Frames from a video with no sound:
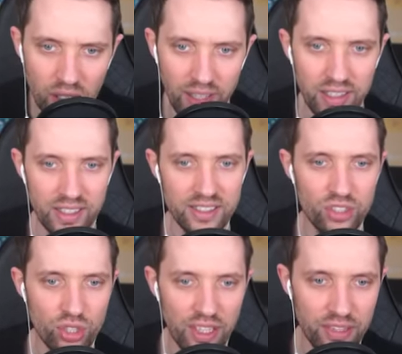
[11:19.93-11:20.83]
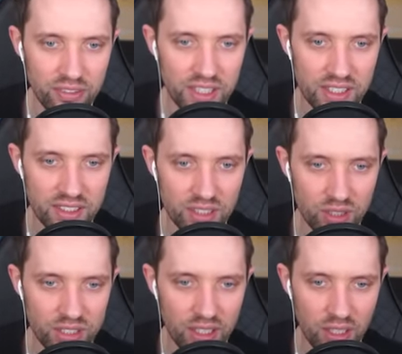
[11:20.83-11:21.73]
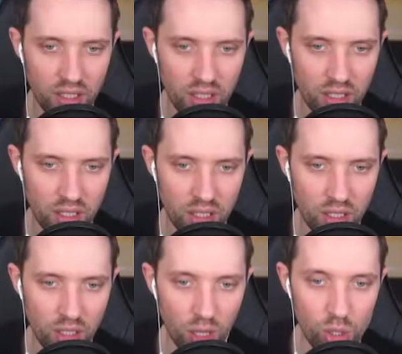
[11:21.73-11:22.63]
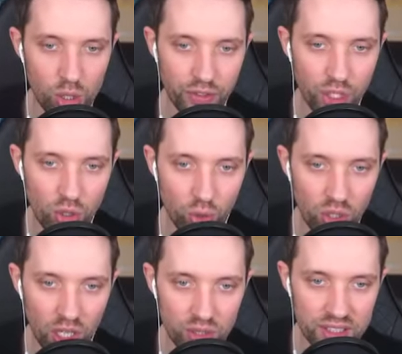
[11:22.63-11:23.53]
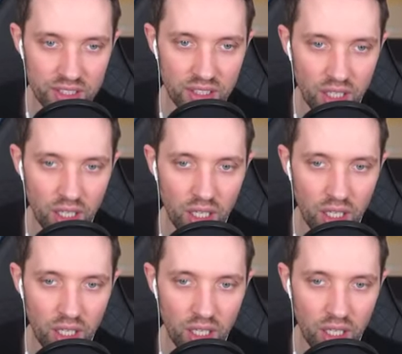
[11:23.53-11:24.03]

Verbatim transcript: Alter, das sieht schon heftig jetzt aus. Alter, wie die Kohle aussieht.